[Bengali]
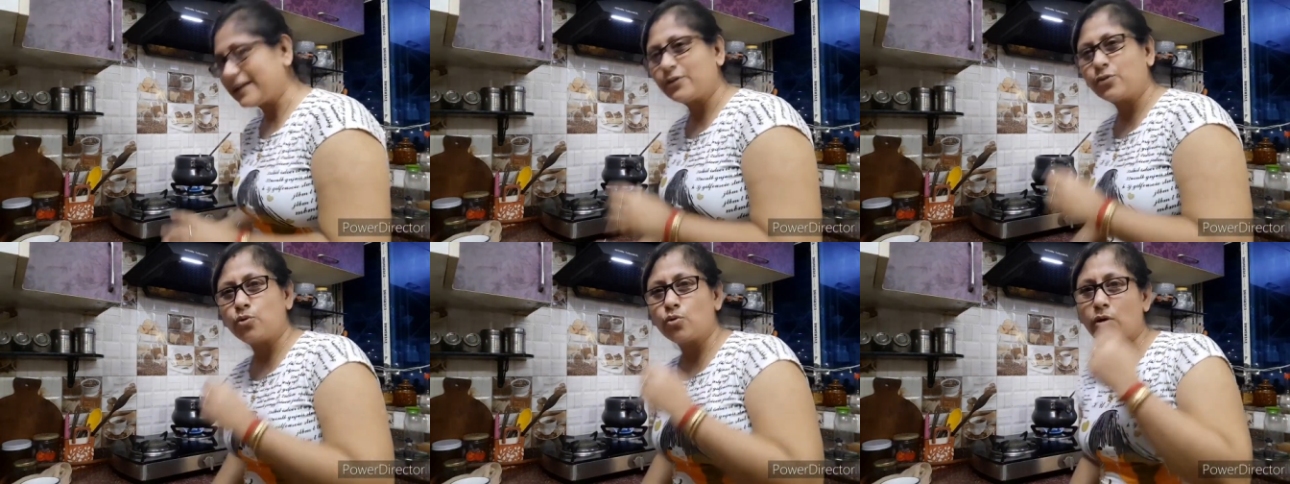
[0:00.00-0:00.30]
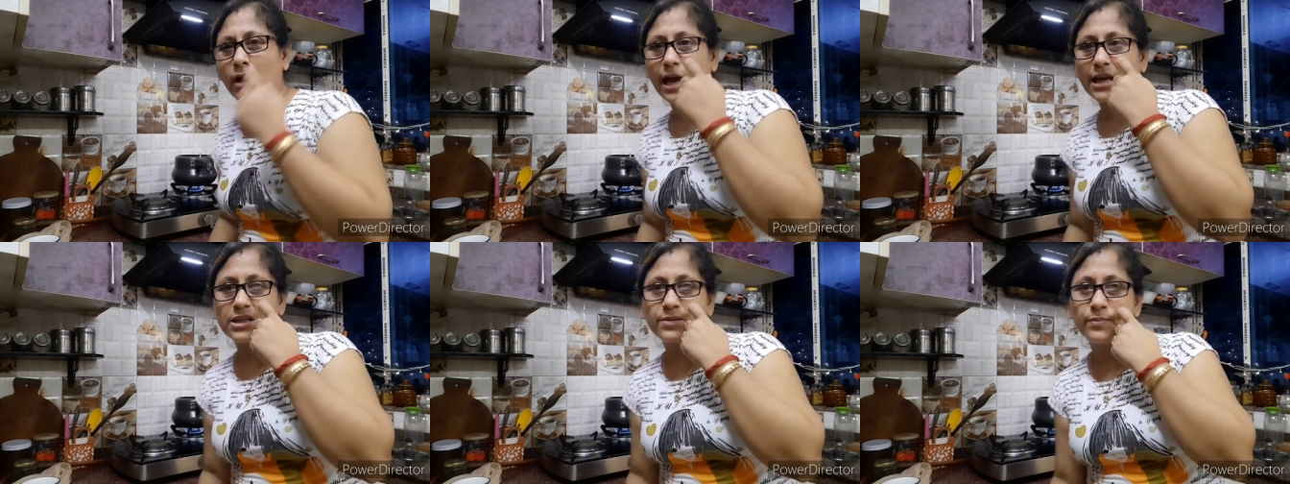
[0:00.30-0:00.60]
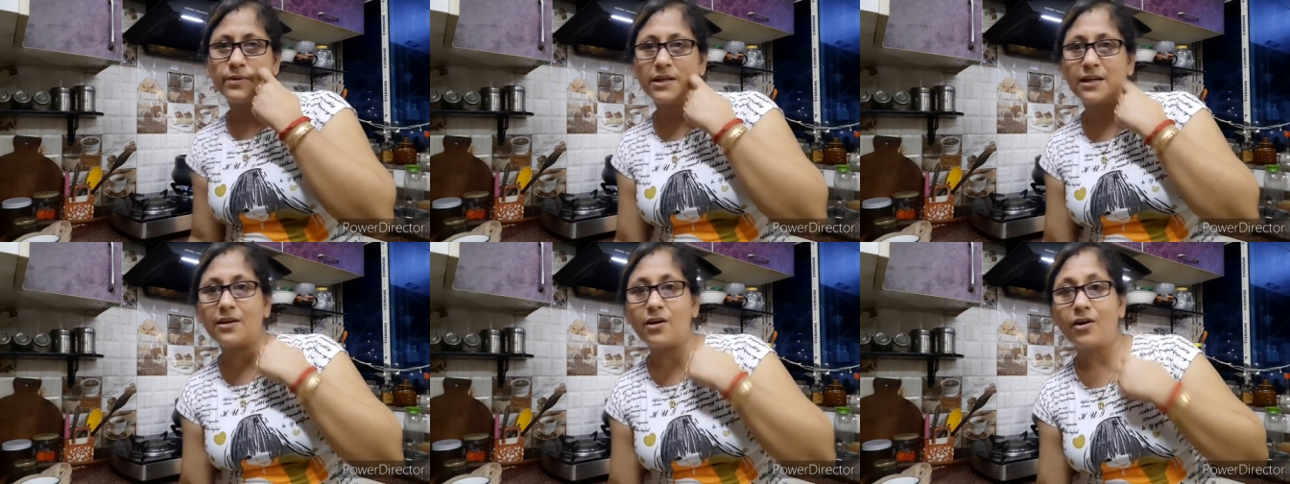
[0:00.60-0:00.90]
একটু
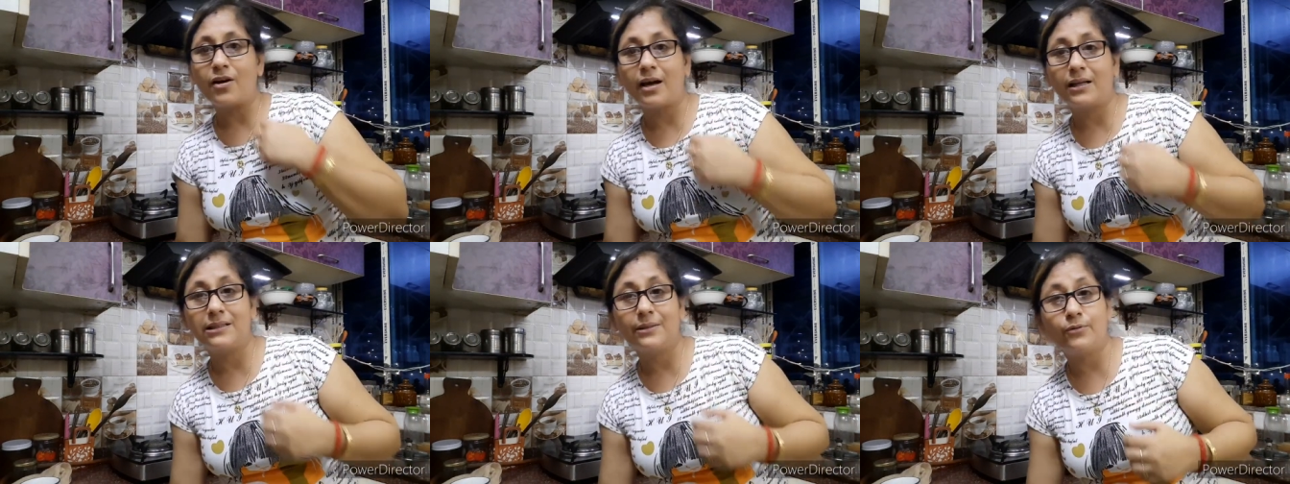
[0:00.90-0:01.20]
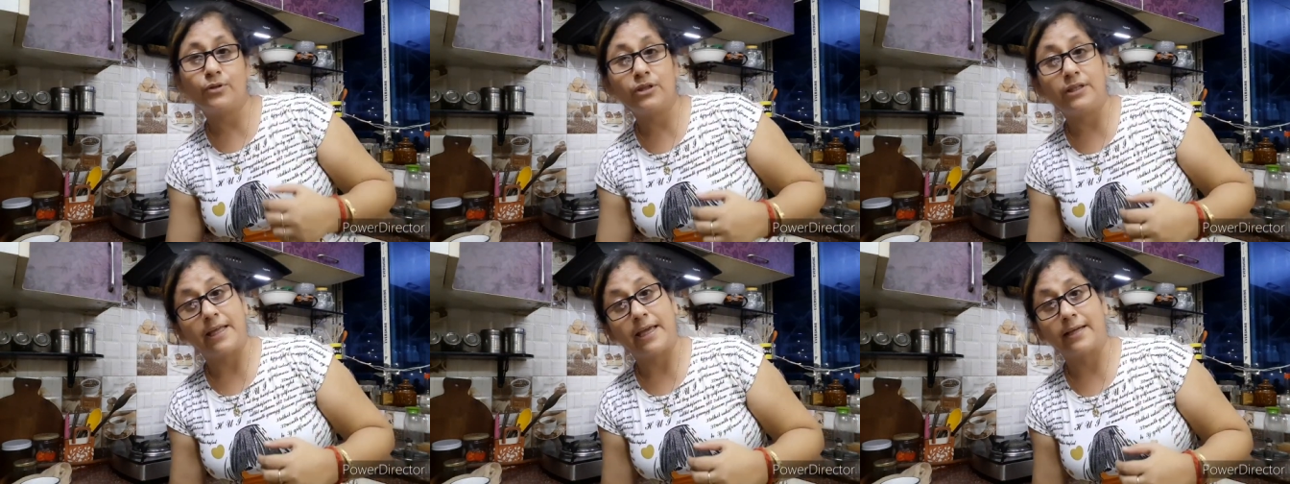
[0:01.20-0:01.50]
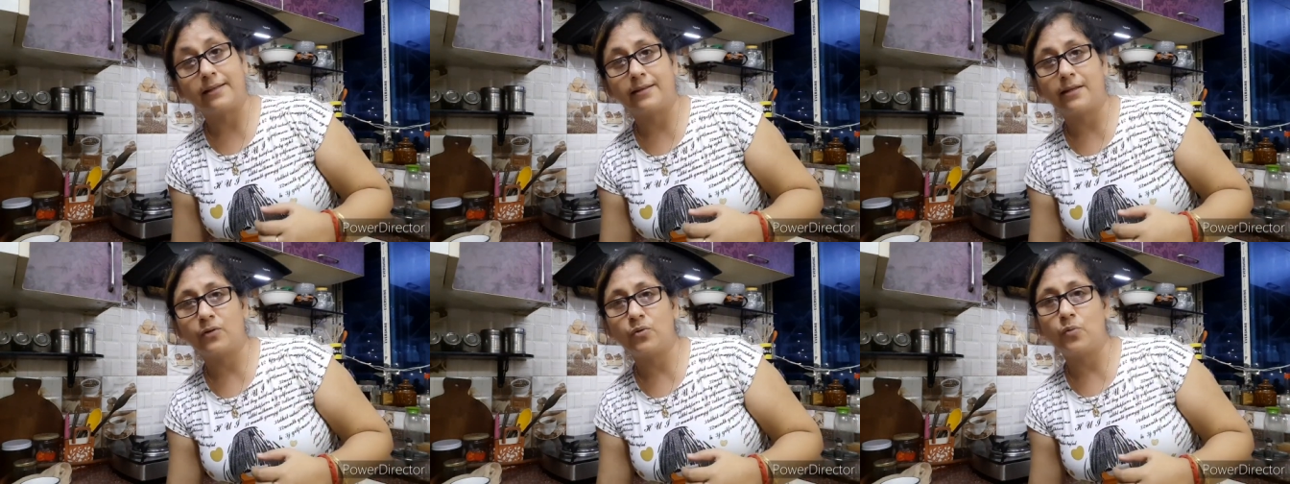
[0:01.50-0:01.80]
কাশ্মীরি লঙ্কা দেবো
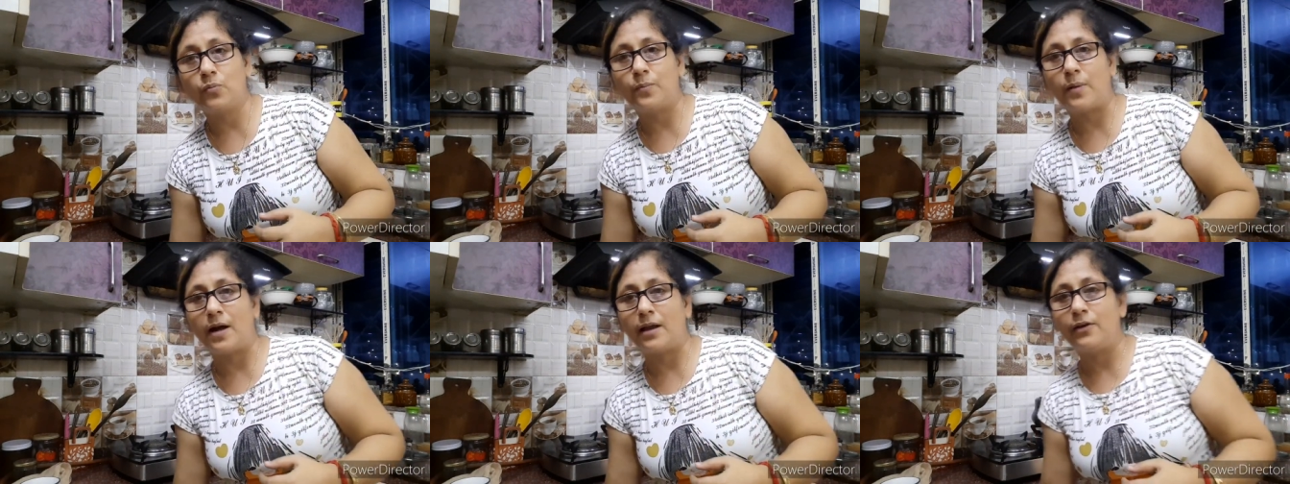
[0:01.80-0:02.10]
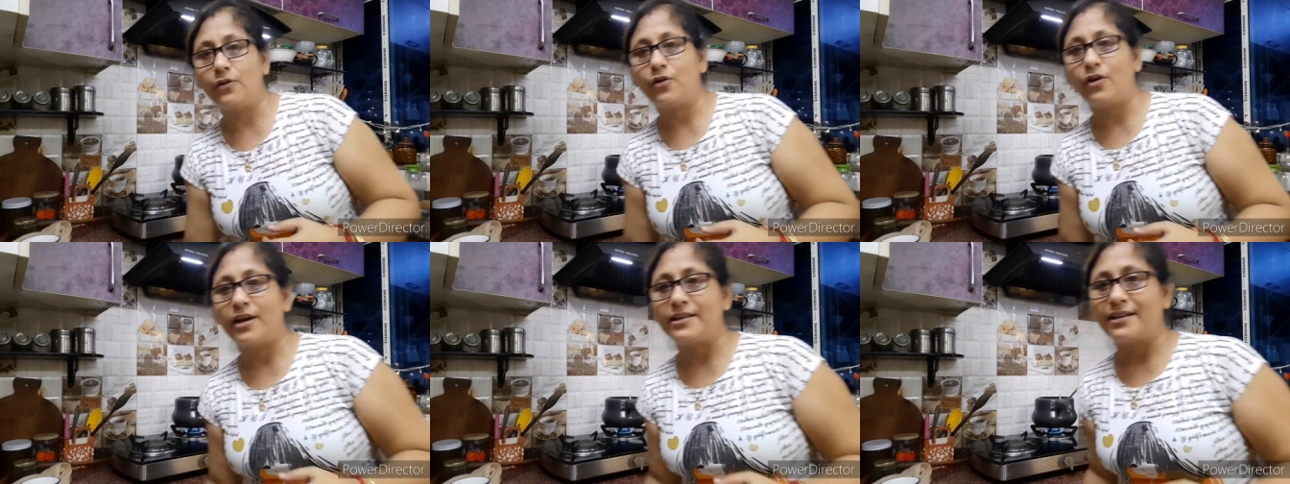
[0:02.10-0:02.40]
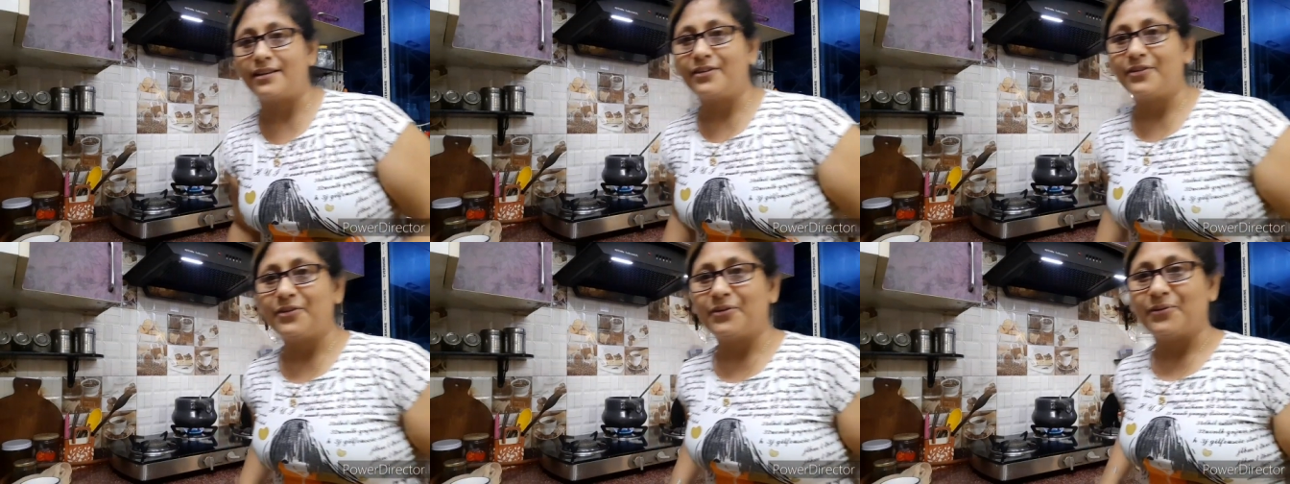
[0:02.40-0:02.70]
দেখতে খুব ভালো হয়
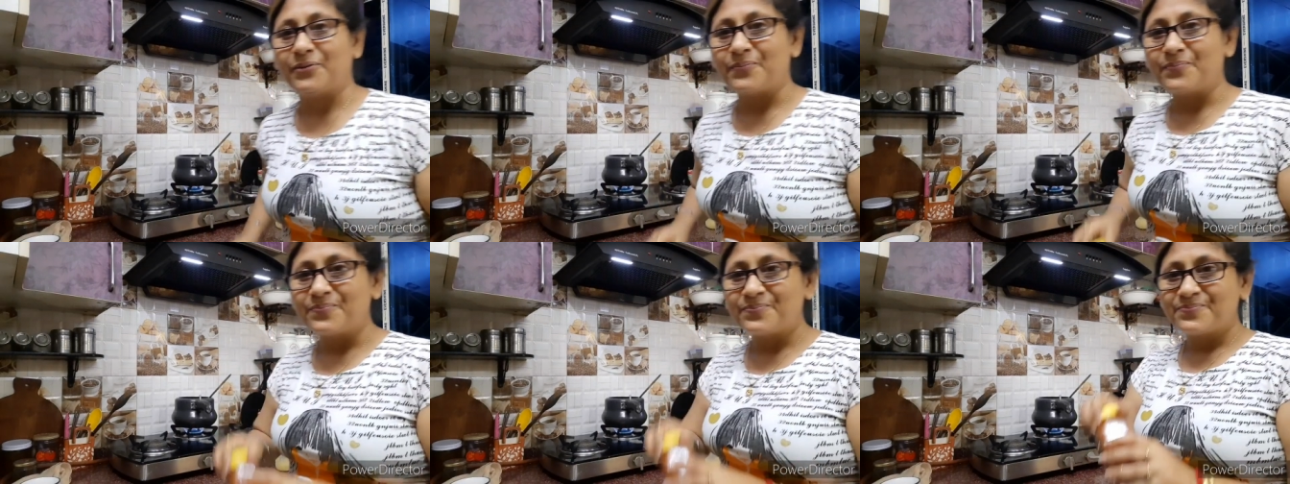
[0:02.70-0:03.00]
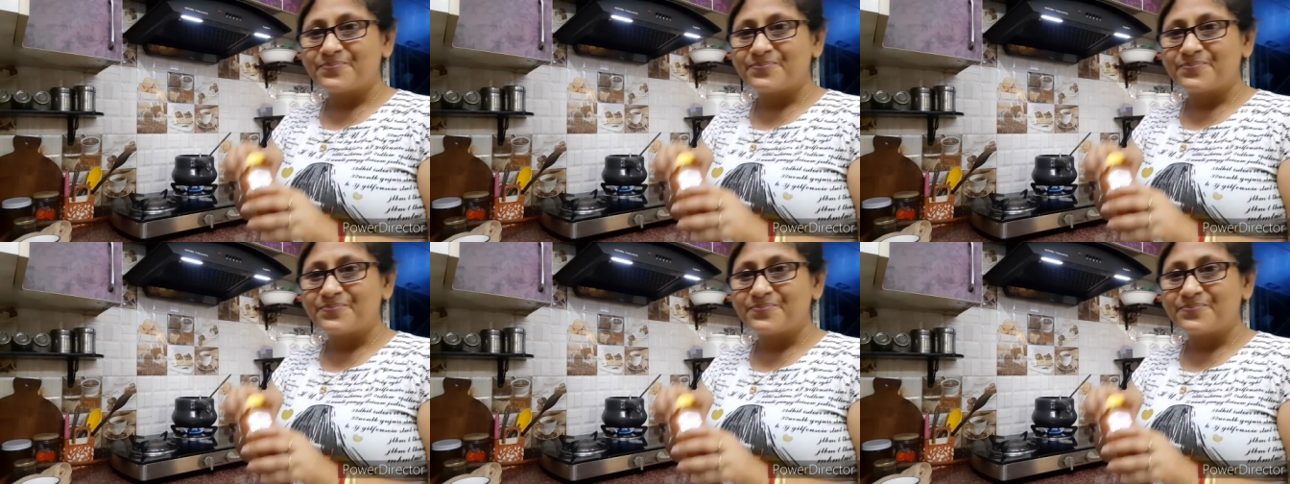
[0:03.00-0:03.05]
জানো তো